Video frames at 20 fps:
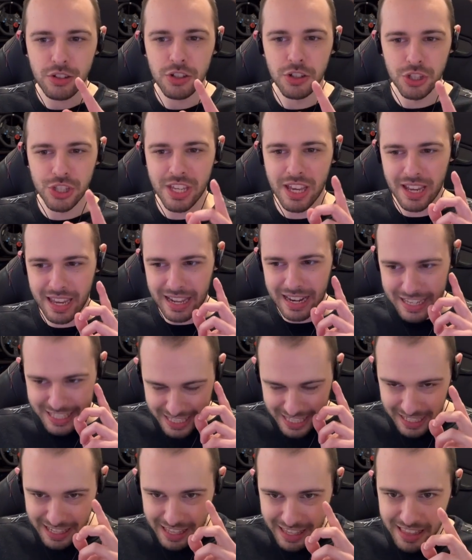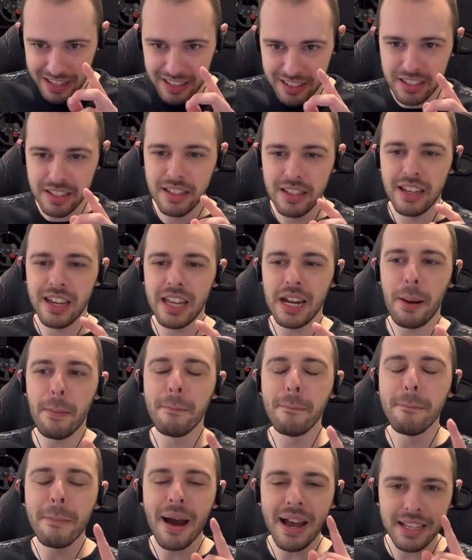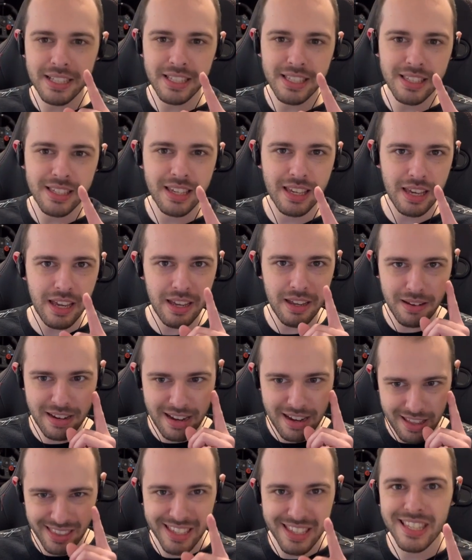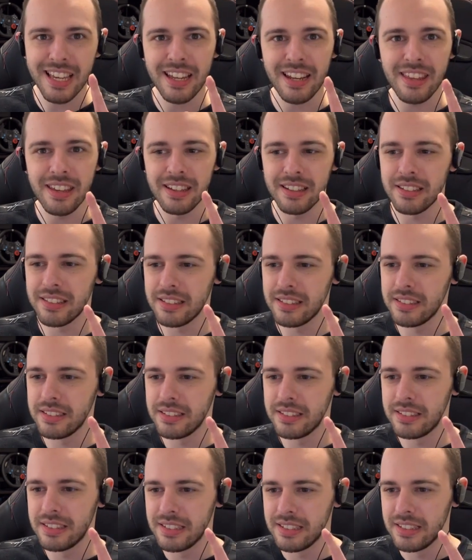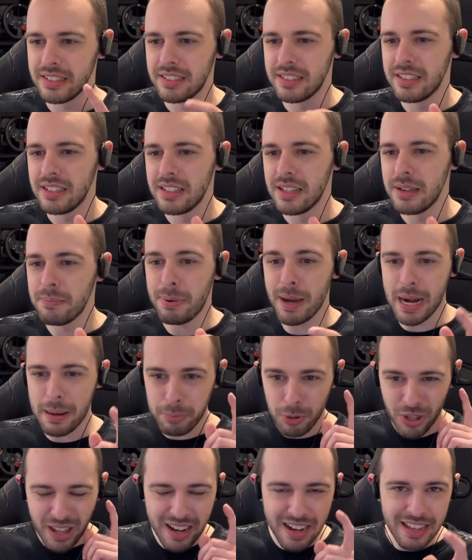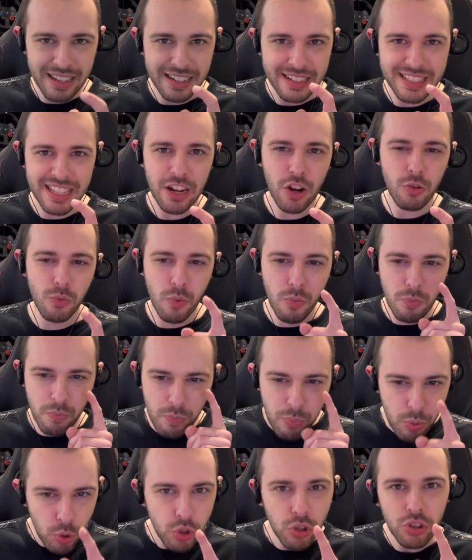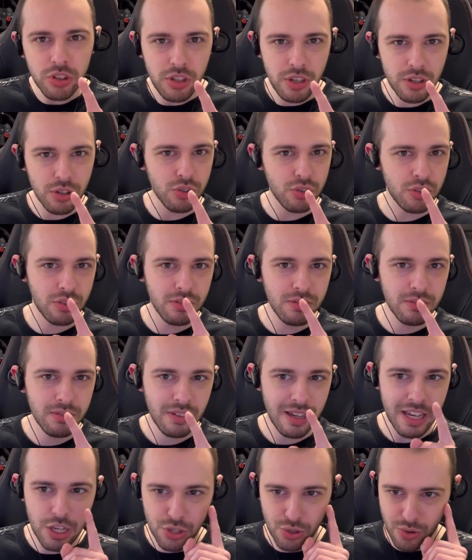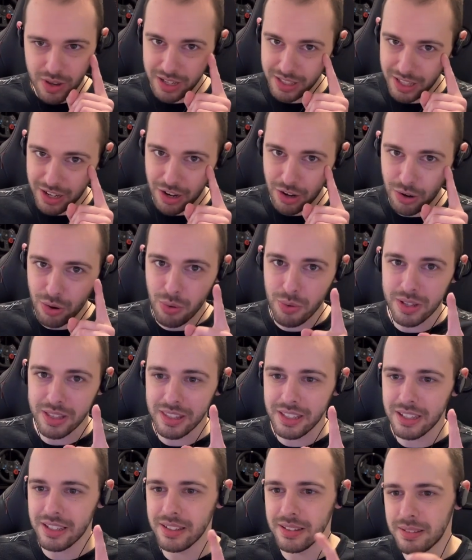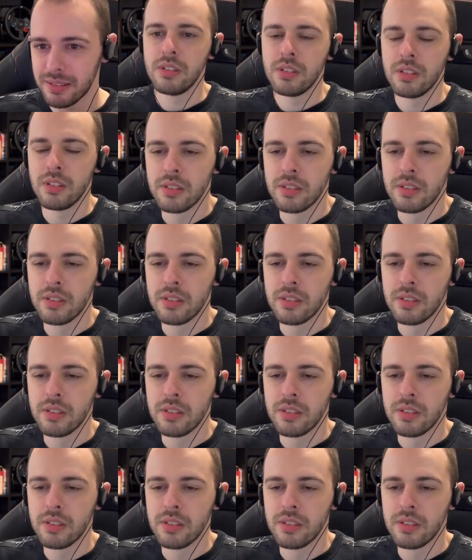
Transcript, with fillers: O sea que la salida era más que necesaria para poder regresar como un puto dios. Esto hay que tenerlo en cuenta.